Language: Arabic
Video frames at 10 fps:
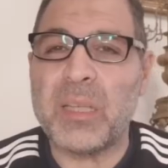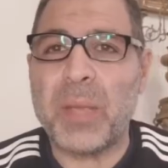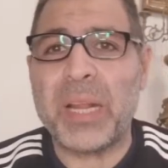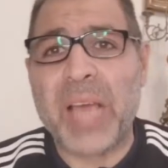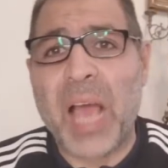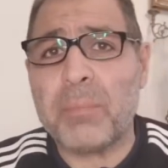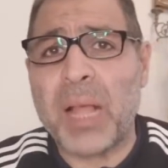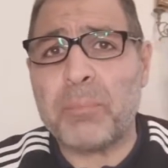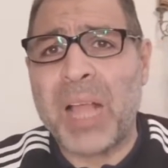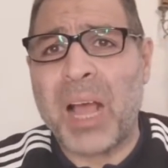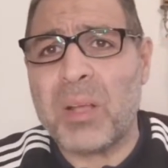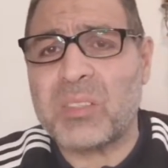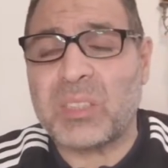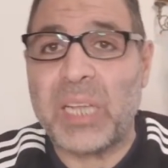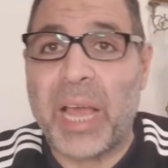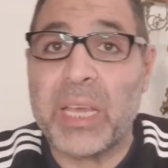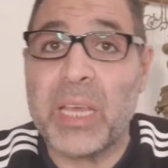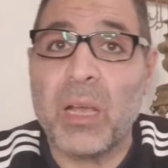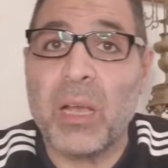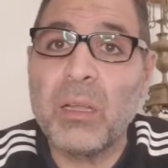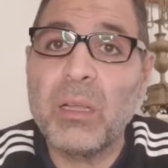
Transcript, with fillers: الزمالك احد ابناء مصر الحقيقه